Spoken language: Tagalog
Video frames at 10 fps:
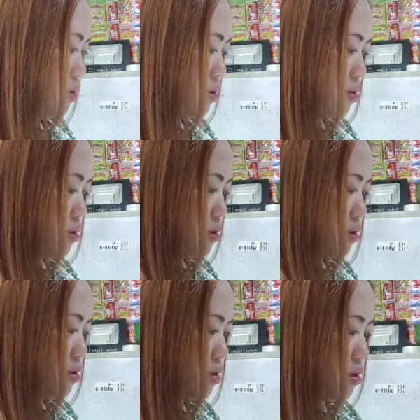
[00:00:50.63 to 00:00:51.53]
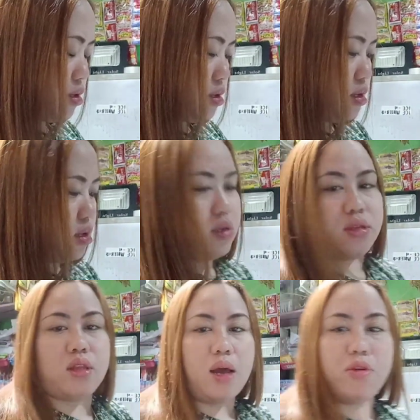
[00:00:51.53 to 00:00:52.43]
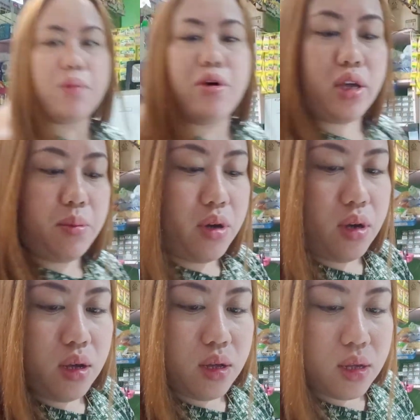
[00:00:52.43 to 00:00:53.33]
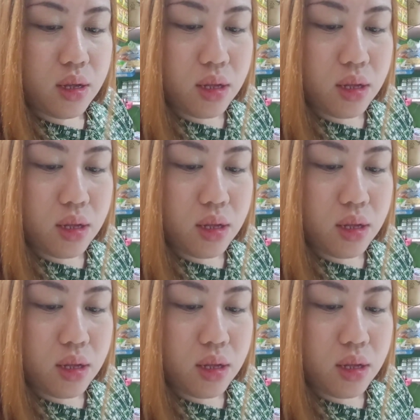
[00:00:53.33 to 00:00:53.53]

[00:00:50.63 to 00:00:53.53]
Insta na kuwate. Amora bong imo? Ah.